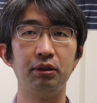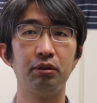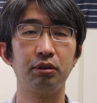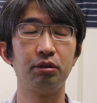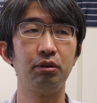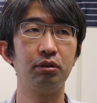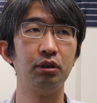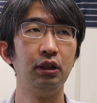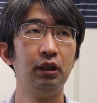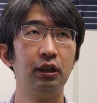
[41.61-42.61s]
あの、すご
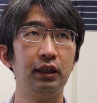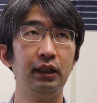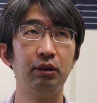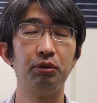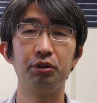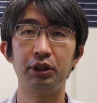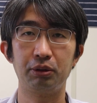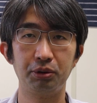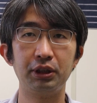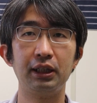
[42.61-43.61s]
く、えー、恐れ
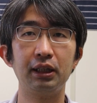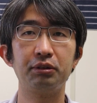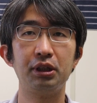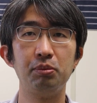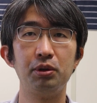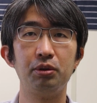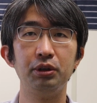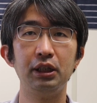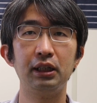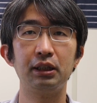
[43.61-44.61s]
たことじゃなくても、
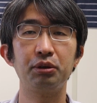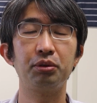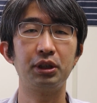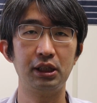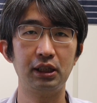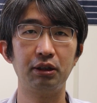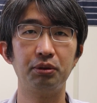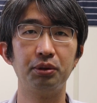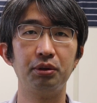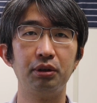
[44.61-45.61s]
本人がちょっと気になる
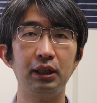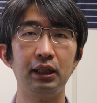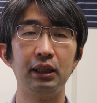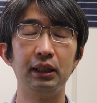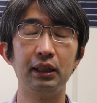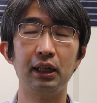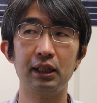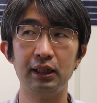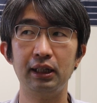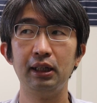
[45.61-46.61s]
こと、えー、な
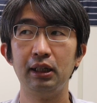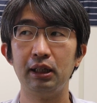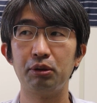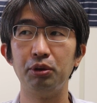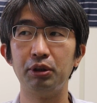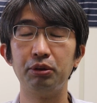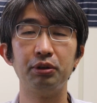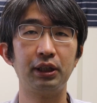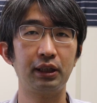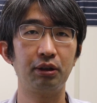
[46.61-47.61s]
んかね、こういうのは
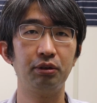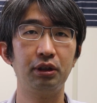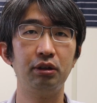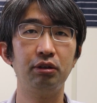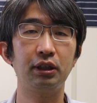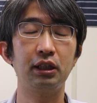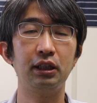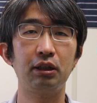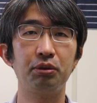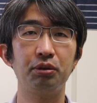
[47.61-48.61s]
どうなんだろうっていうような気
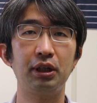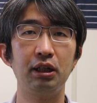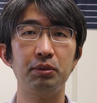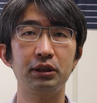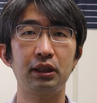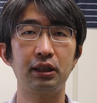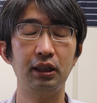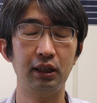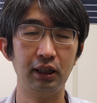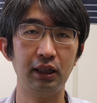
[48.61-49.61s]
になることがありましたら、
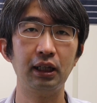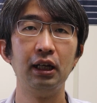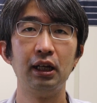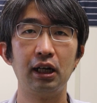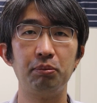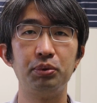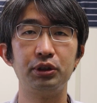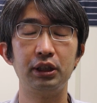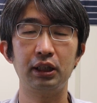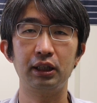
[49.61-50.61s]
ぜひぜひ
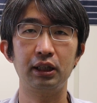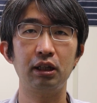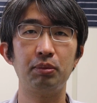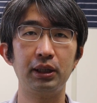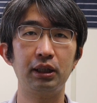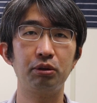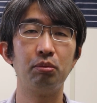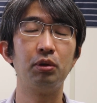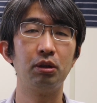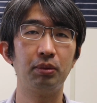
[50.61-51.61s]
アップしていただければな
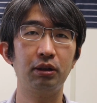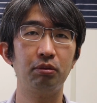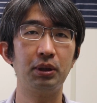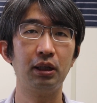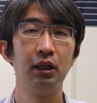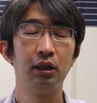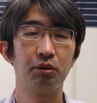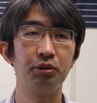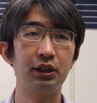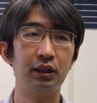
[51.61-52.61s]
と思います。まあ、
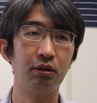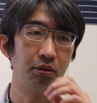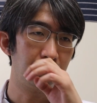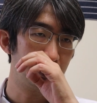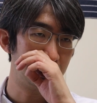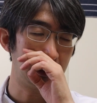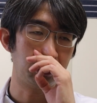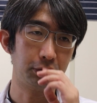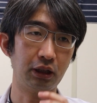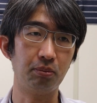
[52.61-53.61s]
このチャンネルの方針
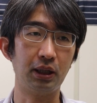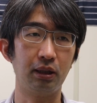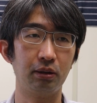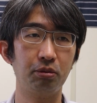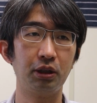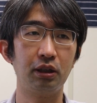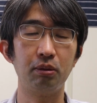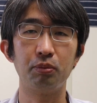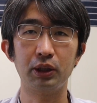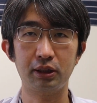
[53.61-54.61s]
として、まあ、そうです
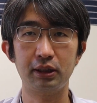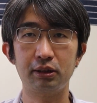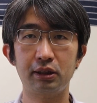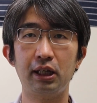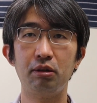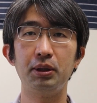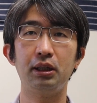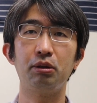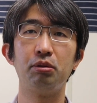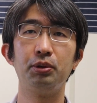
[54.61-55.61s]
ね、私が伝えるべ
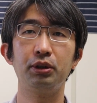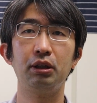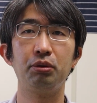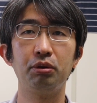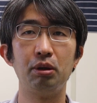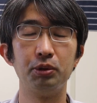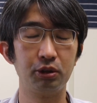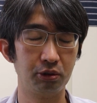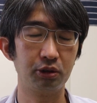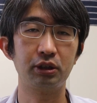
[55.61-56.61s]
きと思っていることはも
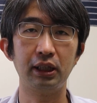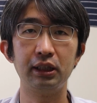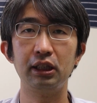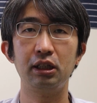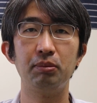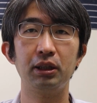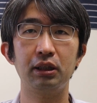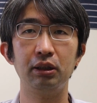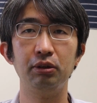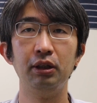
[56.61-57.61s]
ちろん伝えていきま
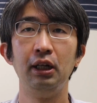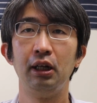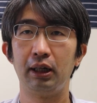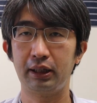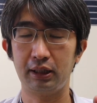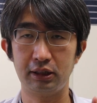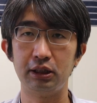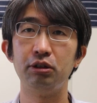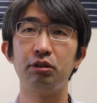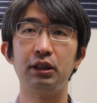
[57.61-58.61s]
すけど、新
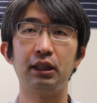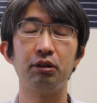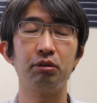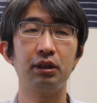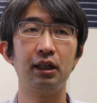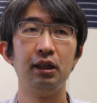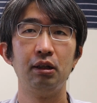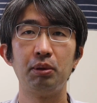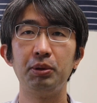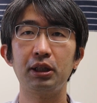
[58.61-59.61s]
しいニュースであるとか、
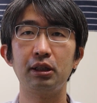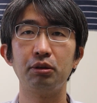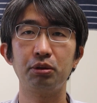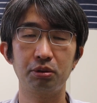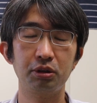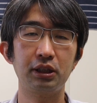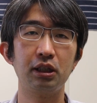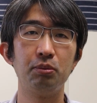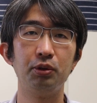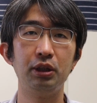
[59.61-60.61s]
まあ、皆さんのちょっとした
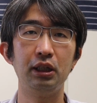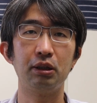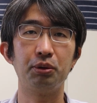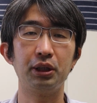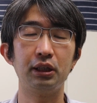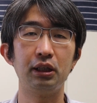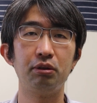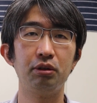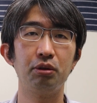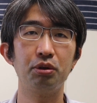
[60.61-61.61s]
疑問に答えてい
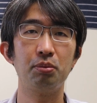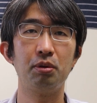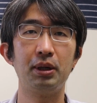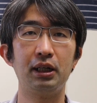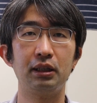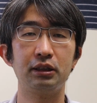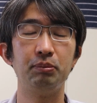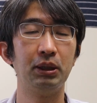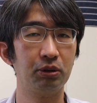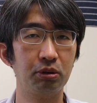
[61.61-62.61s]
くってことも、まあ、
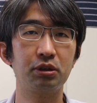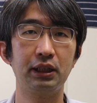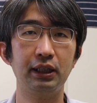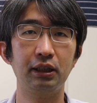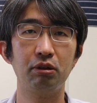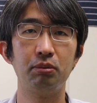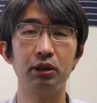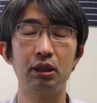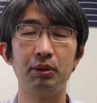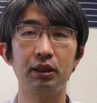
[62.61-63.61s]
使命の一つかなと
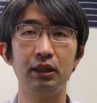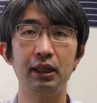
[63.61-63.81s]
思ってますん